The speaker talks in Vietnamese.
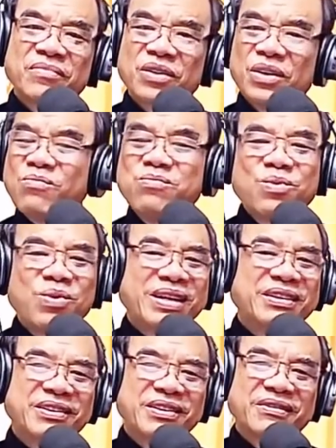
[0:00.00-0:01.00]
không
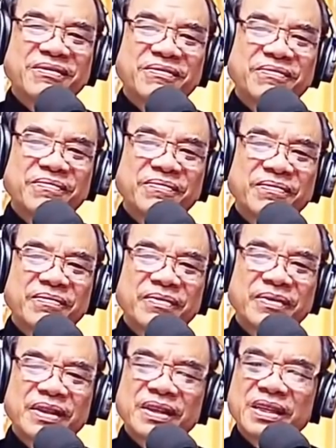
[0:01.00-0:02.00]
khoan nhượng
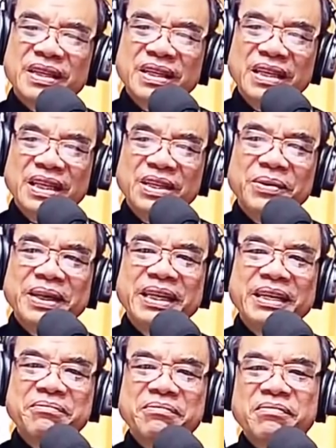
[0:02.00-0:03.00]
nhiều anh
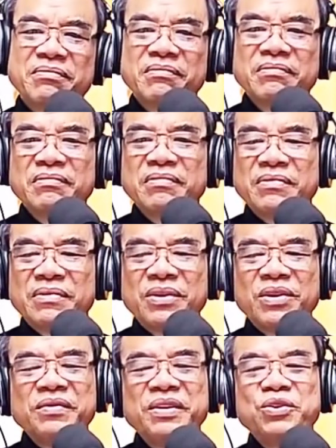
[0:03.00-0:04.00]
em
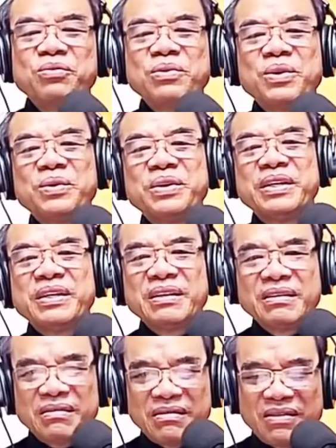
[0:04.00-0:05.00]
nói với chúng tôi
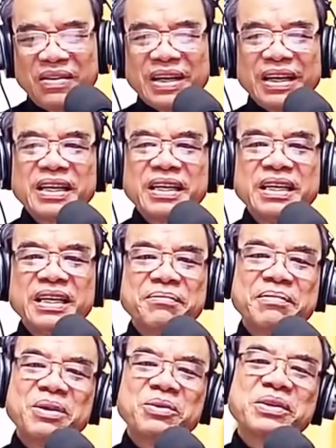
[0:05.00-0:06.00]
đó là cái kinh
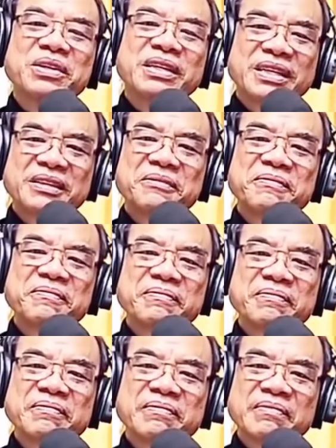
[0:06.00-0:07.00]
nghiệm đau thương nhất
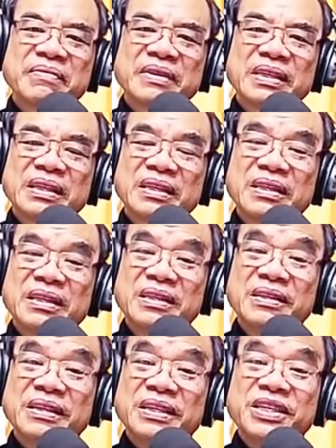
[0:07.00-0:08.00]

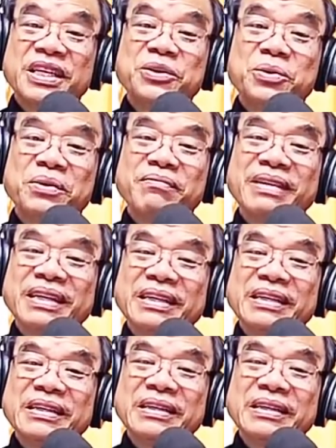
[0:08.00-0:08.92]
những người trên của mình